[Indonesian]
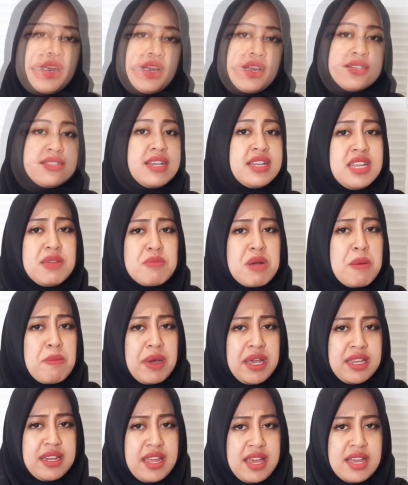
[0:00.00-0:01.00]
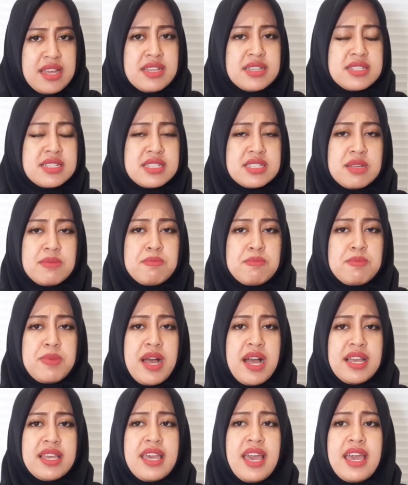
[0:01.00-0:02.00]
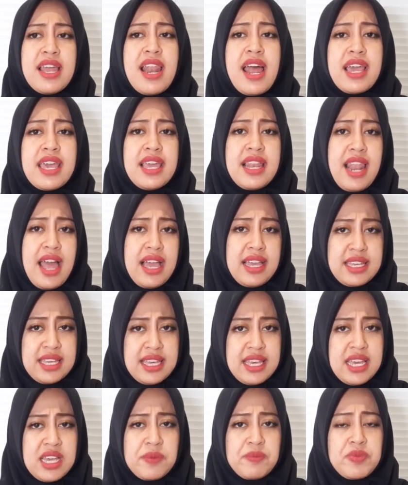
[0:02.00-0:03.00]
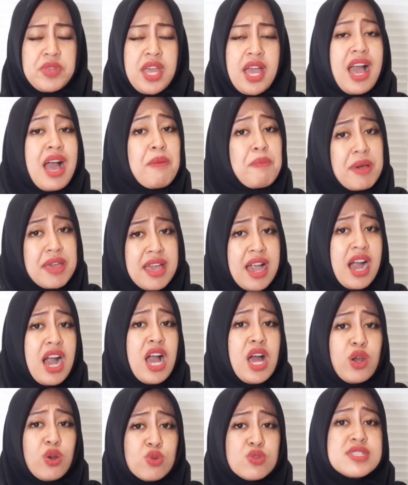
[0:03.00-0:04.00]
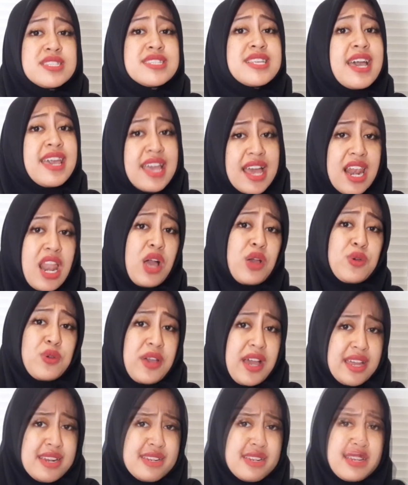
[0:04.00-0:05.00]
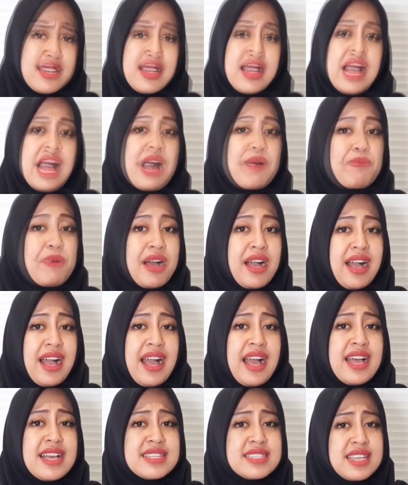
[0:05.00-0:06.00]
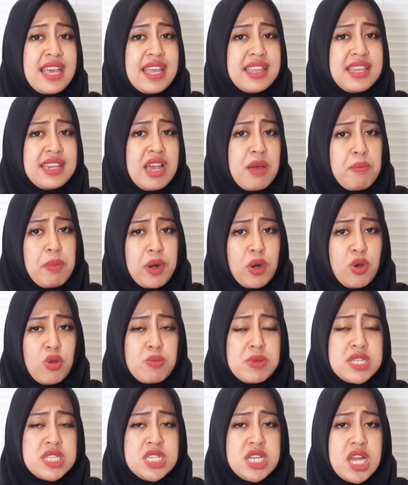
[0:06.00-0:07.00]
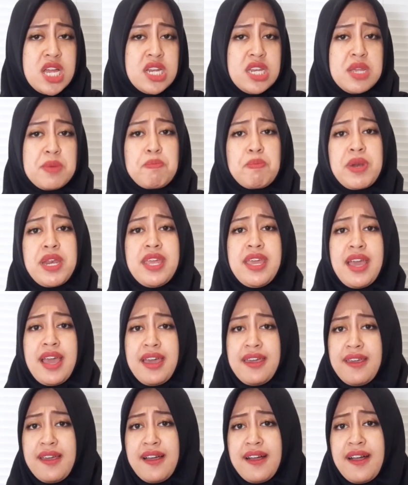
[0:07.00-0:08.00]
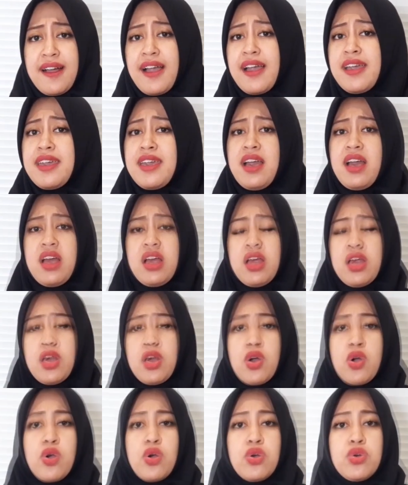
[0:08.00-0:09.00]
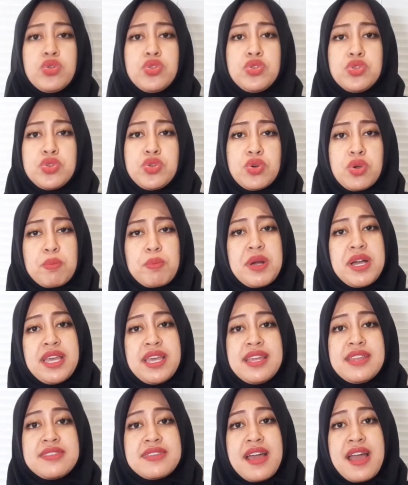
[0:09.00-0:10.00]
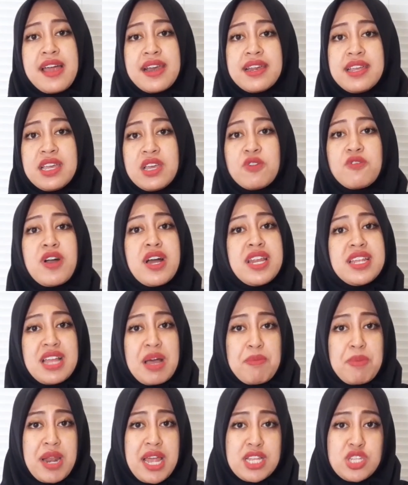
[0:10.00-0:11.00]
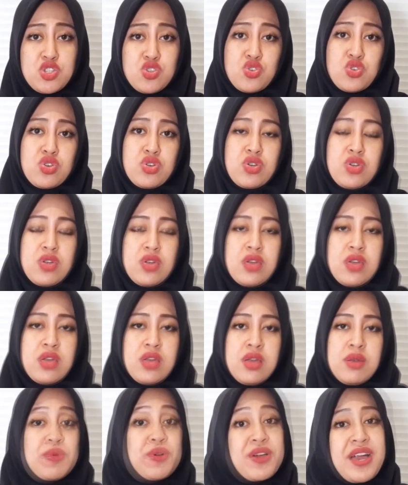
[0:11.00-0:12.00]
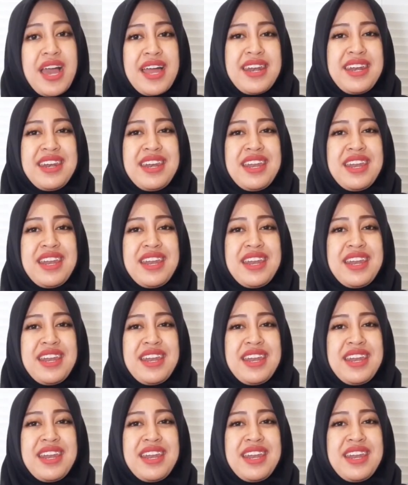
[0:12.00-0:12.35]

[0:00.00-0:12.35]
Jadi Mbak Maida, sebagai laki-laki, apa yang harus saya lakukan? Apakah saya tidak perlu menjadi pria yang kaya untuk menghindari wanita pelacur? Bukan.